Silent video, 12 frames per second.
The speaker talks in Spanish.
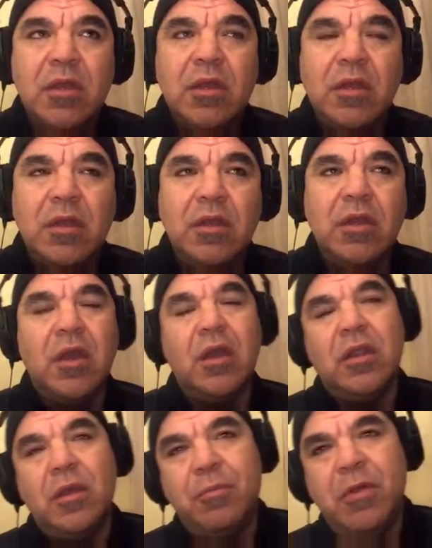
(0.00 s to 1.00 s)
y que
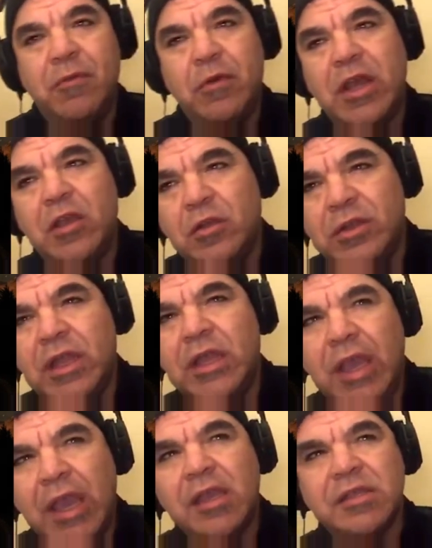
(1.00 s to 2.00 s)
después fue una discoteca
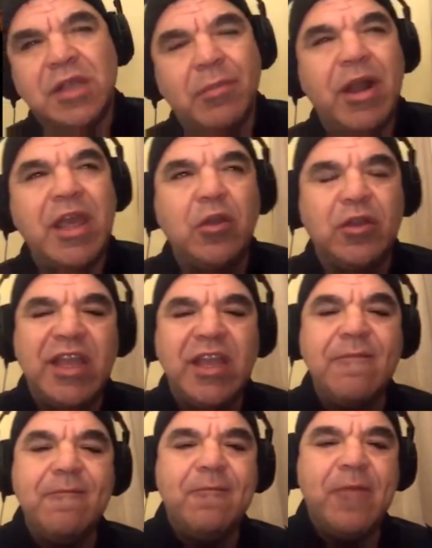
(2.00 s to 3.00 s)
gay que se llama la discoteca
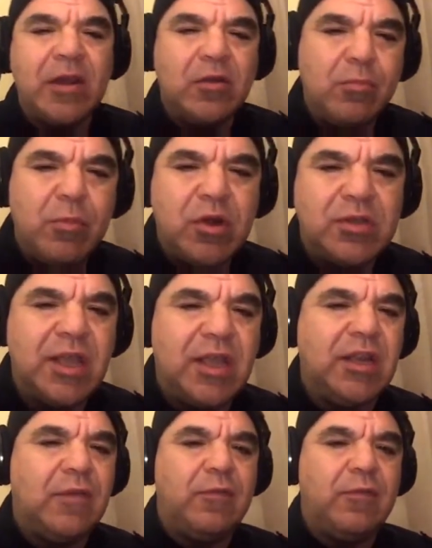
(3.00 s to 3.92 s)
Inferno en Buenos Aires,